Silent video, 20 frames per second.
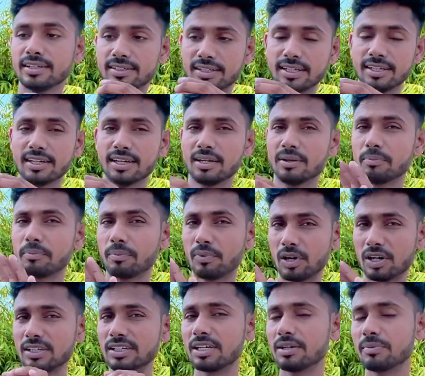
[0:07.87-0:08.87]
ठीक है
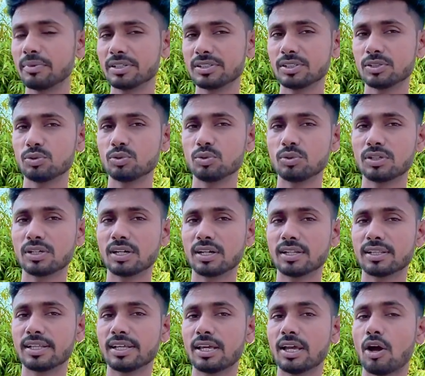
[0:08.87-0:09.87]
फ्रंट कैमरे से शूट
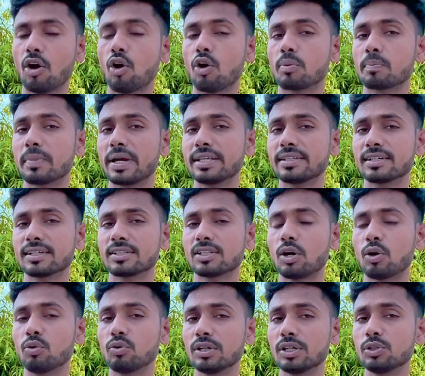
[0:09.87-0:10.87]
करते हैं और मैं चाहता
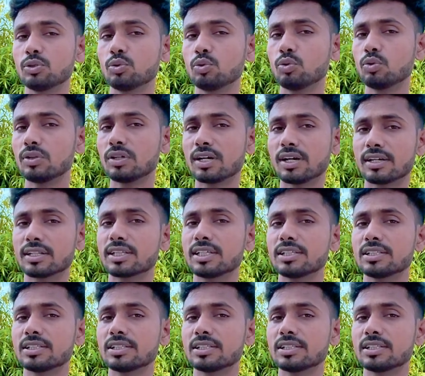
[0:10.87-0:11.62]
हूं कि शूट करते